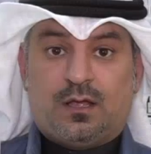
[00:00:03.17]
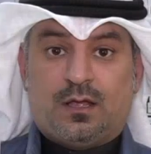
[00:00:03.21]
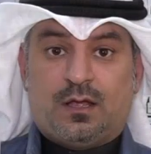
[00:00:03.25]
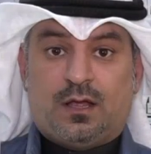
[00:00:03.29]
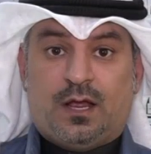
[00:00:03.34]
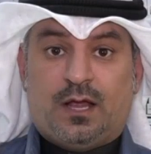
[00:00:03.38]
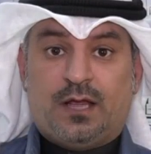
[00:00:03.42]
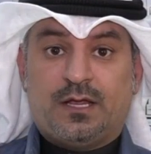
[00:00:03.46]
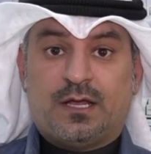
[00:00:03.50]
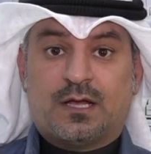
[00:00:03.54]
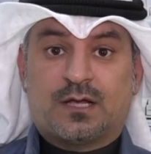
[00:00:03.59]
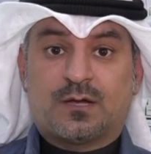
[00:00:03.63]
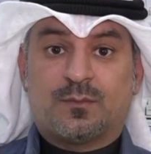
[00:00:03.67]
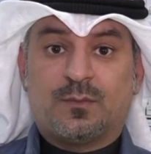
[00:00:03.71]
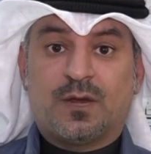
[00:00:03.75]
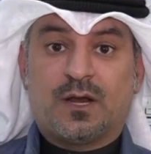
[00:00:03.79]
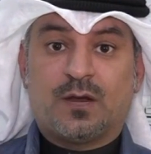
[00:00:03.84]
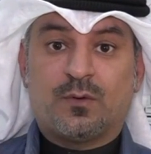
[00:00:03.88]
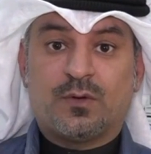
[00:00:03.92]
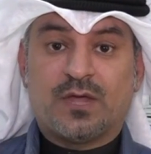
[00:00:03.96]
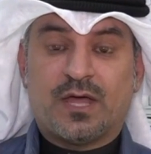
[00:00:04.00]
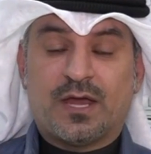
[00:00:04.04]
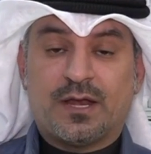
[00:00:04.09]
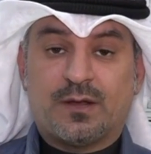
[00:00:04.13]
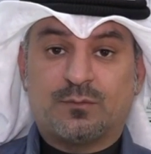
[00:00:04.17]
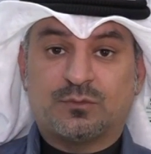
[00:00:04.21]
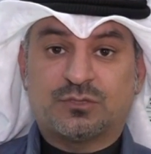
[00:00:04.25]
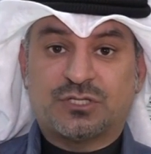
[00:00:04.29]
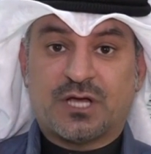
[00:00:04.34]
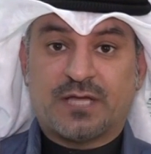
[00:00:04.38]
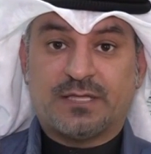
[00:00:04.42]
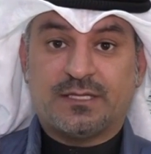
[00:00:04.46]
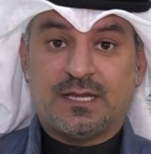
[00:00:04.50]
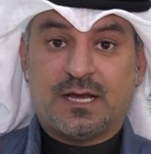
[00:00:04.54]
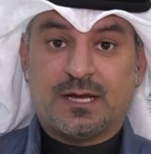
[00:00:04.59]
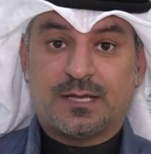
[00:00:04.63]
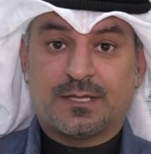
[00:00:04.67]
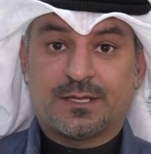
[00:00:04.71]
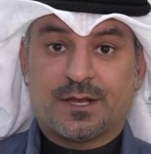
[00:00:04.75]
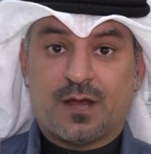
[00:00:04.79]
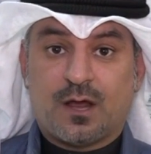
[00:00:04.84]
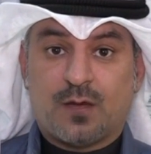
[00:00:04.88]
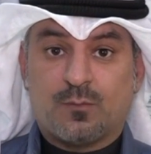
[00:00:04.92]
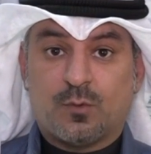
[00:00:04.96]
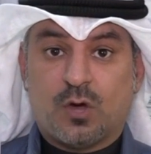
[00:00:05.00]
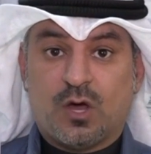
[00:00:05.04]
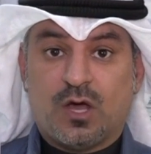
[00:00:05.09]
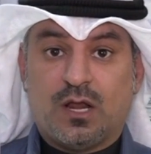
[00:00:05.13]
حياكم الله ويانا مشاهدينا
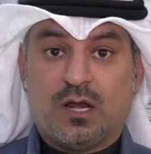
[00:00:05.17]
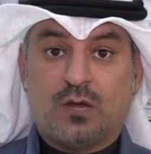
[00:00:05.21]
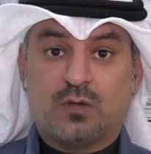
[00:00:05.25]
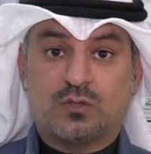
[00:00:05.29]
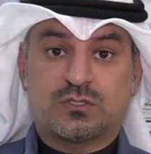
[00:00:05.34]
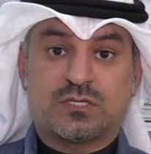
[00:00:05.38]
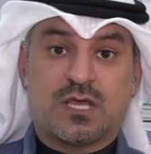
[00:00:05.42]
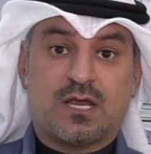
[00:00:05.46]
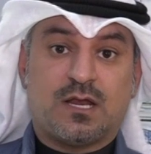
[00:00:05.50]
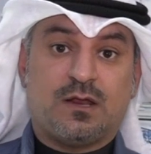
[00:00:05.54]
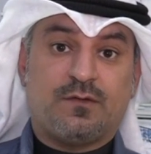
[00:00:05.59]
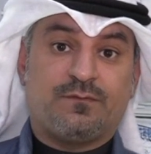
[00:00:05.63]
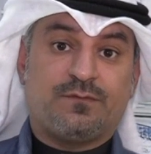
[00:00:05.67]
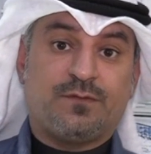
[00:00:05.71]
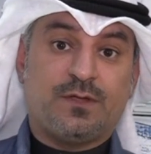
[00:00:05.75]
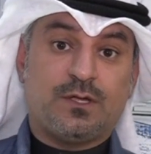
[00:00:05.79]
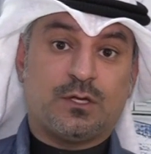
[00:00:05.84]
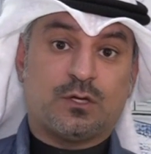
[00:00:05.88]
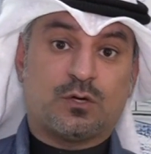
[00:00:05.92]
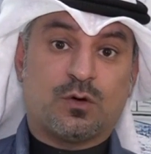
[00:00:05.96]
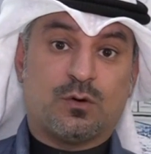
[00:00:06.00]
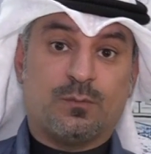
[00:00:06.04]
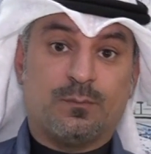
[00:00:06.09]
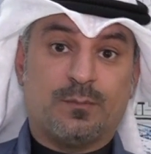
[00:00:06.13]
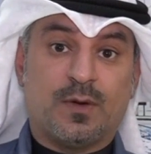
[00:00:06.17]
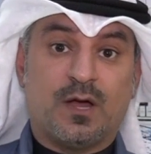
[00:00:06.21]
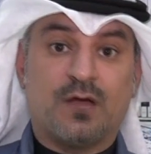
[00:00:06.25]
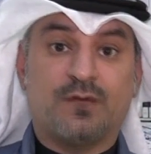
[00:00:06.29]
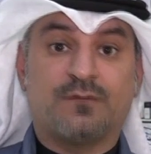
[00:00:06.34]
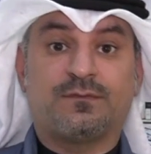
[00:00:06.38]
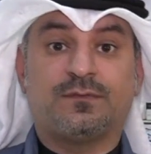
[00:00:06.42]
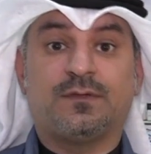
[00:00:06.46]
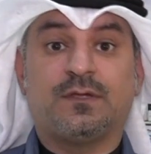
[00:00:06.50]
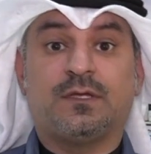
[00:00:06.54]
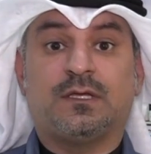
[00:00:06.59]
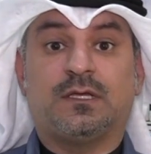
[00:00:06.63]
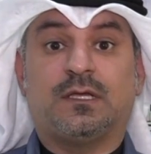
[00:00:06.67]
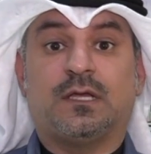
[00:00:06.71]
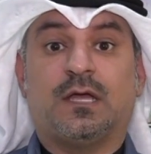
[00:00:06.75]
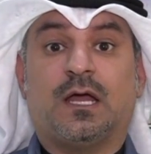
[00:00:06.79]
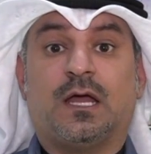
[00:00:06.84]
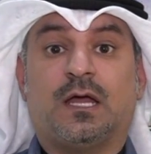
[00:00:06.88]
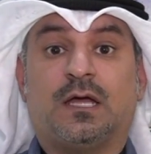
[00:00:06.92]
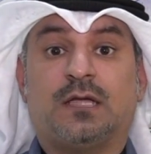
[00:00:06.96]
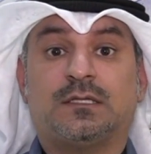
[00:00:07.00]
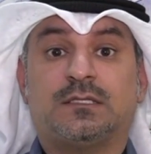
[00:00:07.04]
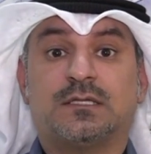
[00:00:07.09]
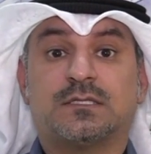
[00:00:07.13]
الكرام واهلا وسهلا فيكم في
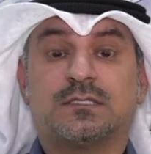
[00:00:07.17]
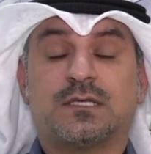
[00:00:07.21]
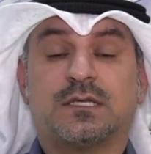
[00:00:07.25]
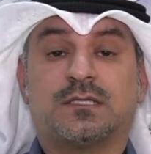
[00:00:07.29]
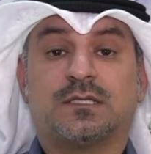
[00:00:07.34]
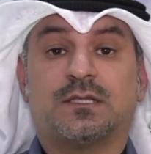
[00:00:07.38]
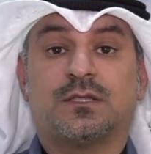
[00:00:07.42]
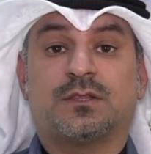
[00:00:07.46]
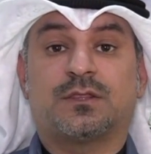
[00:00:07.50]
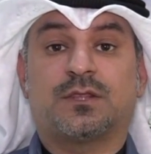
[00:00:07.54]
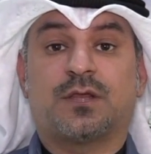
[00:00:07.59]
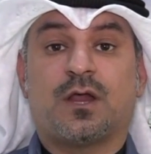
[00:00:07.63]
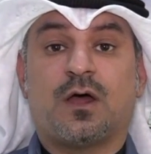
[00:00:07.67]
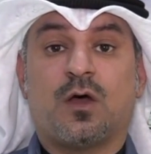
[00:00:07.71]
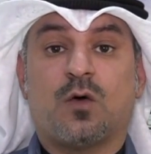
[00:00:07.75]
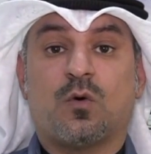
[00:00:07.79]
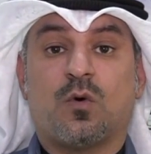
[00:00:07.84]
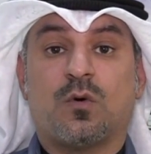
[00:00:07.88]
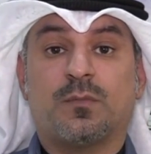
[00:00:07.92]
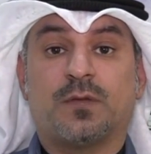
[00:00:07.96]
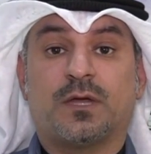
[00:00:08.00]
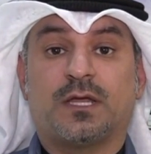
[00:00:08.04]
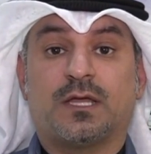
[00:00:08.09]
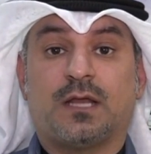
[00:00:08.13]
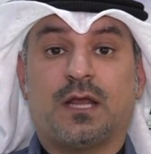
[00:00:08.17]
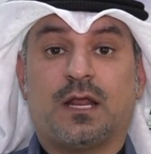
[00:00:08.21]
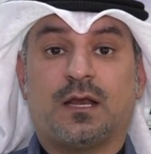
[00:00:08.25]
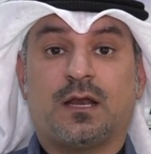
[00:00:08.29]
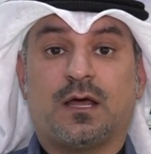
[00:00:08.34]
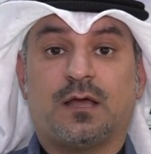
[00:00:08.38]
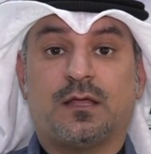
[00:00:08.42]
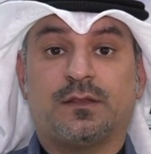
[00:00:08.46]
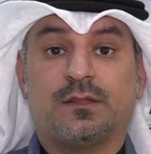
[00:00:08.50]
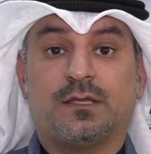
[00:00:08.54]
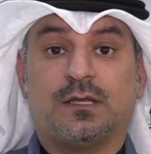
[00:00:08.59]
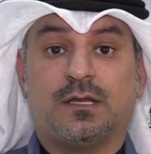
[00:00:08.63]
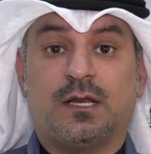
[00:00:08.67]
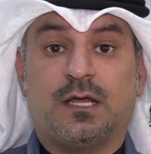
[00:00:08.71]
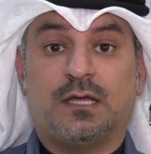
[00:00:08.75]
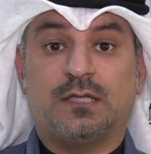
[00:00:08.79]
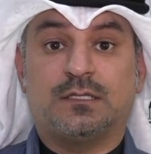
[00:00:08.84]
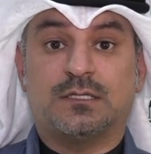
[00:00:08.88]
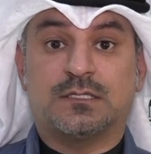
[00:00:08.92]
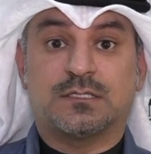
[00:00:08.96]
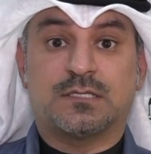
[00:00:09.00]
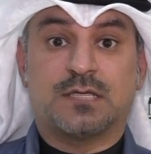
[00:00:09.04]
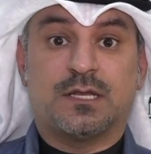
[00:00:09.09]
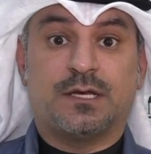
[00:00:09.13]
عدسه اثراء ومن خلال هذه
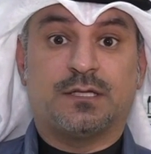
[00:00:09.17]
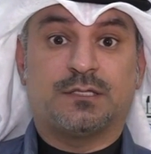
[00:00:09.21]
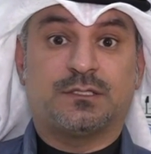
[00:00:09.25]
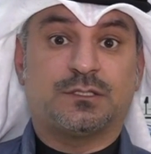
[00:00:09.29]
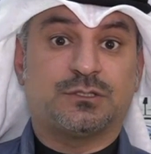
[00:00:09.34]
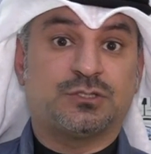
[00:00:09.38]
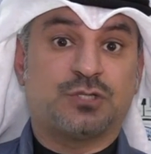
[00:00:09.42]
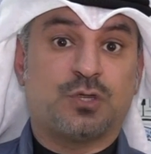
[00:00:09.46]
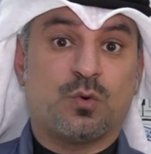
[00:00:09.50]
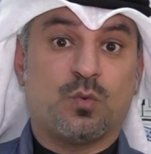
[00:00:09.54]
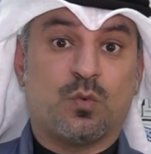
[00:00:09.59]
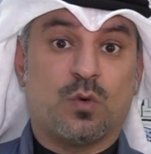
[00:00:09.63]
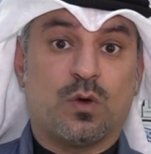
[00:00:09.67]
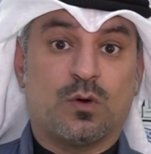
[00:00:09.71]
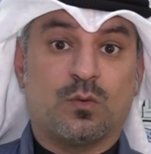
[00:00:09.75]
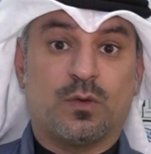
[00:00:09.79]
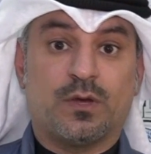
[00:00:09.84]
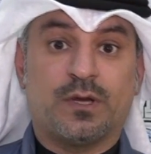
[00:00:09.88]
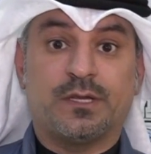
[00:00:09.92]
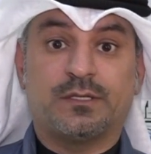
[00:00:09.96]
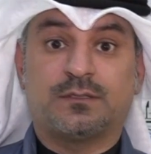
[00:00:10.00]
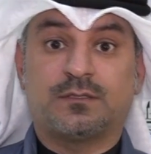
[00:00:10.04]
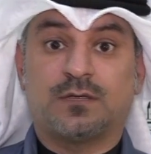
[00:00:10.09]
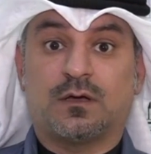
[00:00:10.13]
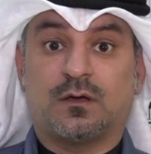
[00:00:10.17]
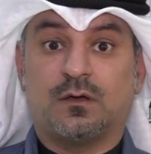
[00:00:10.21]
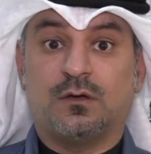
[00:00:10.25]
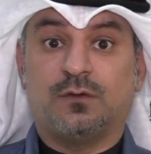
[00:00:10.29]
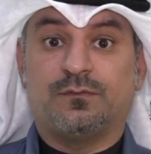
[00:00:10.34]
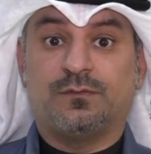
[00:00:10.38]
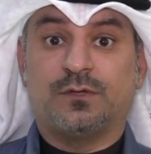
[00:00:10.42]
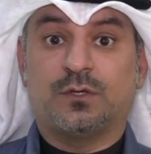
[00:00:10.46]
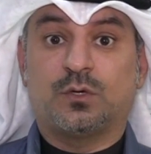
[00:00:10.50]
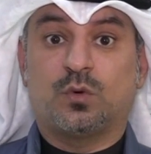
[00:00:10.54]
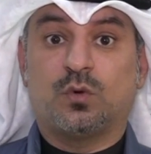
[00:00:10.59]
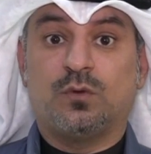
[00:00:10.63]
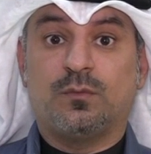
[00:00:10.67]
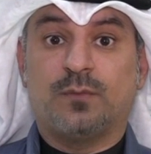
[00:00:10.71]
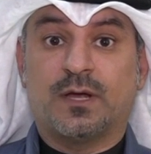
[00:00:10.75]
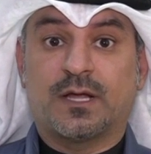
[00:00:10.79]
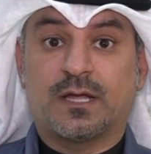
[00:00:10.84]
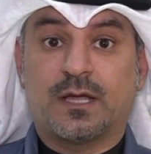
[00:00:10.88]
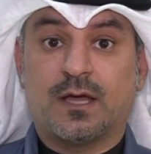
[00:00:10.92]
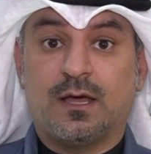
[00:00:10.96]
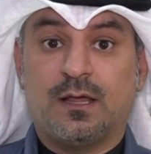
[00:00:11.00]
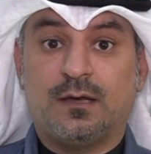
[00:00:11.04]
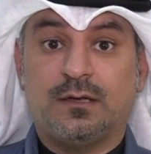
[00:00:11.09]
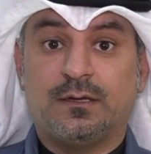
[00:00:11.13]
العدسه نتجول وننتقل في كل
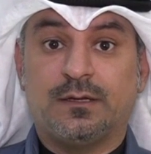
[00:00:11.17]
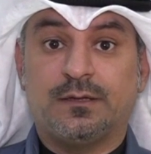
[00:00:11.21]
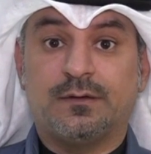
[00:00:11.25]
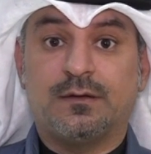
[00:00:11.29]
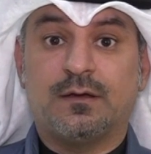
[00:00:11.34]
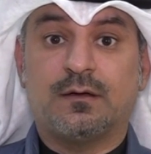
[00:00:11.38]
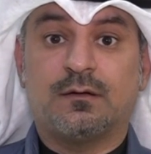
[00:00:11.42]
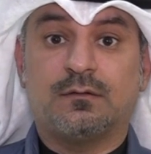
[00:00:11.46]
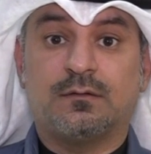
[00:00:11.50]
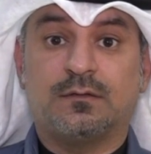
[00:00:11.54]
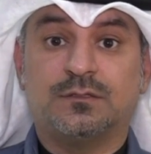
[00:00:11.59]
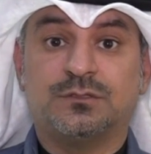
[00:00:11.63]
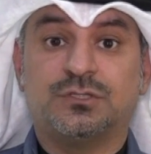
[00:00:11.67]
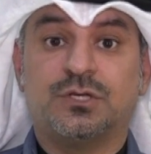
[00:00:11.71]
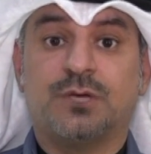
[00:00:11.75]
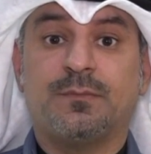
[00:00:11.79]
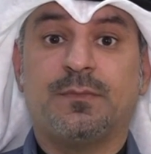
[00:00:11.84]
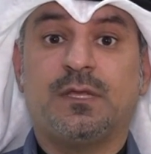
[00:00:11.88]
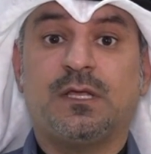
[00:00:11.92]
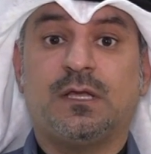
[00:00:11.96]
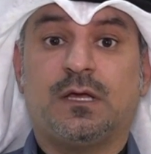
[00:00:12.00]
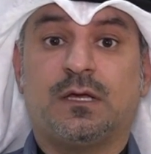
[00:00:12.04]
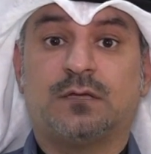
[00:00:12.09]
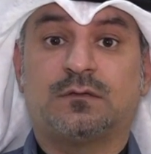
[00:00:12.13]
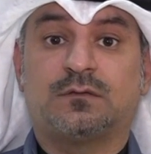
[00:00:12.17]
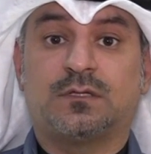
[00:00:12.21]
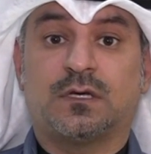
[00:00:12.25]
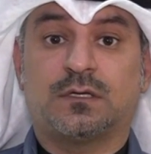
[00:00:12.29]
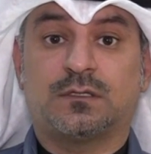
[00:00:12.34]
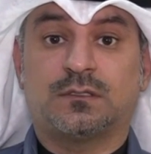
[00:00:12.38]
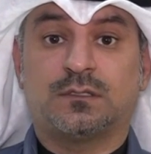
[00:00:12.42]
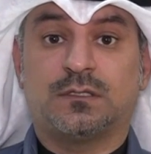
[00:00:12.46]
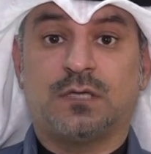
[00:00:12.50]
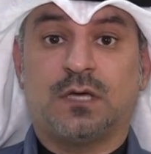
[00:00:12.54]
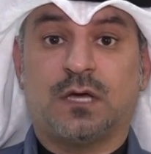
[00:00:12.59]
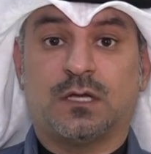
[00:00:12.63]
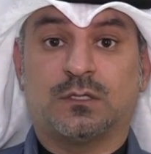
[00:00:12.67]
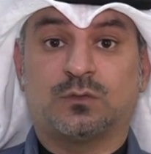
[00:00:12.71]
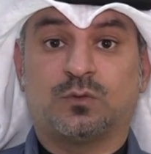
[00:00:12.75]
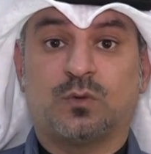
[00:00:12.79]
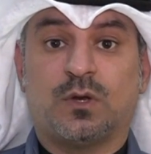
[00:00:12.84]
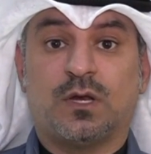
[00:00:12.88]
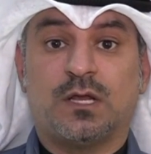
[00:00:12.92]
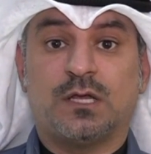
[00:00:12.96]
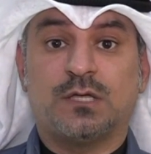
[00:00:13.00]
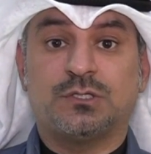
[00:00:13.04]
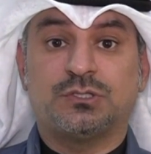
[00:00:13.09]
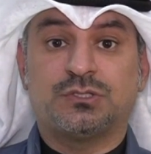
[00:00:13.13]
مكان لنقل جميع التغطيات
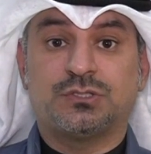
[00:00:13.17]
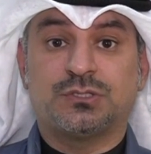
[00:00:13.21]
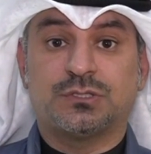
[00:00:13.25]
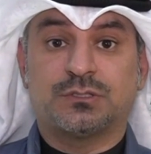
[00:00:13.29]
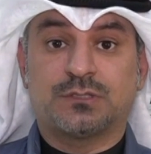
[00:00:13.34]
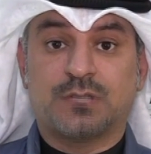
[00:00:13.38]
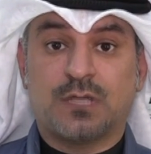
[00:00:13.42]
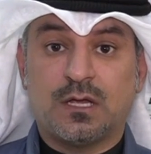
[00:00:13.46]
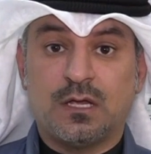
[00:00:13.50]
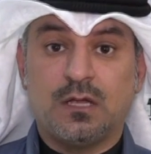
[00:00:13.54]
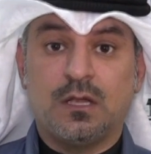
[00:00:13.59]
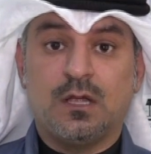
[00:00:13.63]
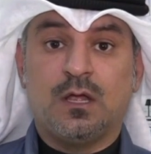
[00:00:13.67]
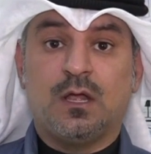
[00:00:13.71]
والانشطه